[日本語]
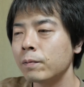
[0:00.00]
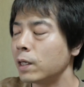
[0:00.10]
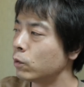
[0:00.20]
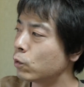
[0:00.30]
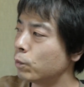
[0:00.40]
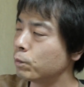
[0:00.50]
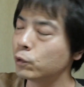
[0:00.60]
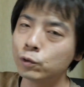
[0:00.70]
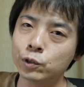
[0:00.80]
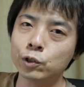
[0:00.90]
まあ、あのトップ
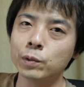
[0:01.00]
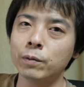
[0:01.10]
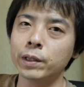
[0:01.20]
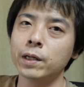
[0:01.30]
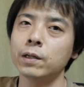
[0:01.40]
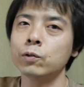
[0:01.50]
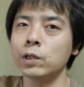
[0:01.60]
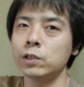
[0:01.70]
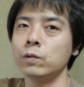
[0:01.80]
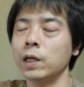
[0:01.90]
ユーチューバー みたいな
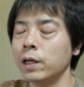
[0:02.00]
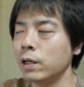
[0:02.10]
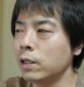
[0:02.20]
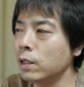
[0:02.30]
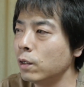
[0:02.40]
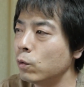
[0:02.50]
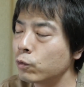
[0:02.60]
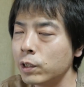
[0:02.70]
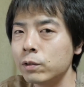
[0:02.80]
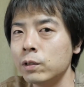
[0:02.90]
人たちはお
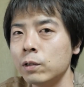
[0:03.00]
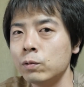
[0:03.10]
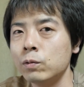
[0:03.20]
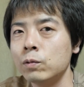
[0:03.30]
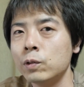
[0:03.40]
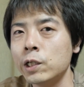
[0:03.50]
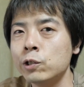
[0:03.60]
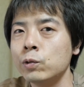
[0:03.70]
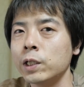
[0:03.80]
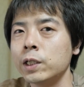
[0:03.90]
そらくあの同じ
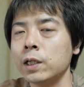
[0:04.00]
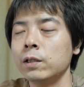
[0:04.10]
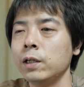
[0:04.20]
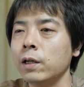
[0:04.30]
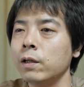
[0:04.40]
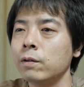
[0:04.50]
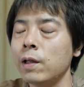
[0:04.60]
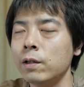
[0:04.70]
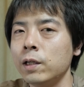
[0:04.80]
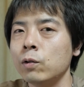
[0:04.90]
ような期間で
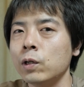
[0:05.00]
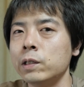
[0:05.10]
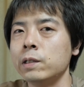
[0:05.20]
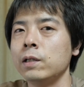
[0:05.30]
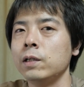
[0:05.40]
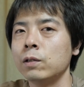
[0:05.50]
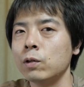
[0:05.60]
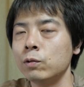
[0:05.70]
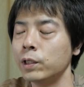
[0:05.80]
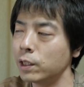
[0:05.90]
せんにんとかにせんにんと
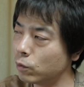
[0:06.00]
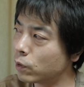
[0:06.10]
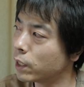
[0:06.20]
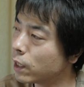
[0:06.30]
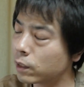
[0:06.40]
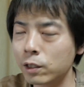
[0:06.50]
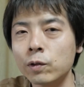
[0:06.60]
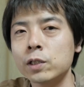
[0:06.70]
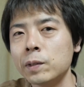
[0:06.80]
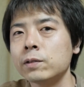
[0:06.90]
か増えてるのかなって気
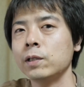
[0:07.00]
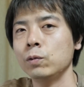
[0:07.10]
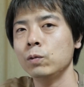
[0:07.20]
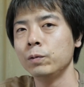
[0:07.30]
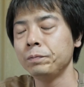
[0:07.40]
がしますけど、